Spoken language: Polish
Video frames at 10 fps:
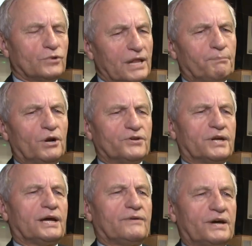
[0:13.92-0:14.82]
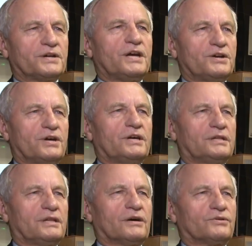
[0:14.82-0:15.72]
Dla Polski najważniejsze
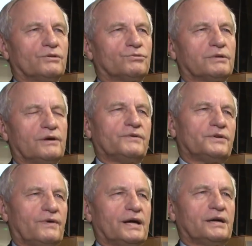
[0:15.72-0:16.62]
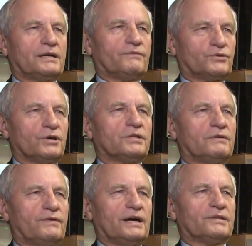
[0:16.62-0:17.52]
jednak są tutaj wyzwania na
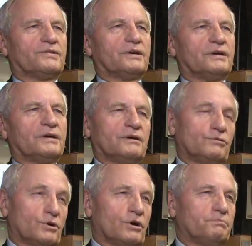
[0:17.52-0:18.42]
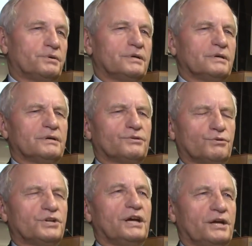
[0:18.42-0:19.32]
wschodniej flance Europy,
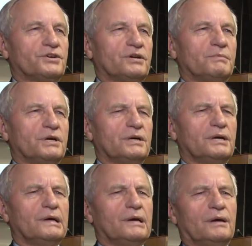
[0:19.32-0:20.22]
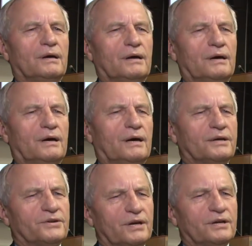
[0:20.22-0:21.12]
gdzie leżymy,
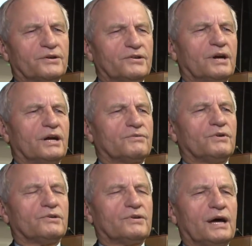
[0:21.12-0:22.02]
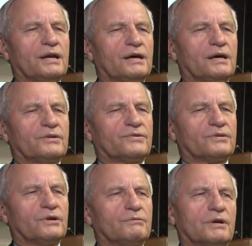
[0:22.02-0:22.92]
e, czyli ryzyka związane
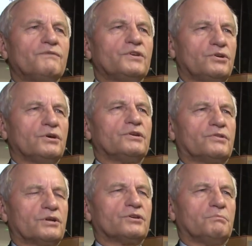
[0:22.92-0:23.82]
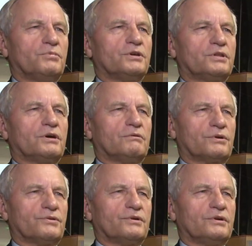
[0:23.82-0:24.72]
z tą rewizjonistyczną polityką
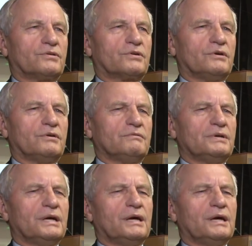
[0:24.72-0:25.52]
rosyjską,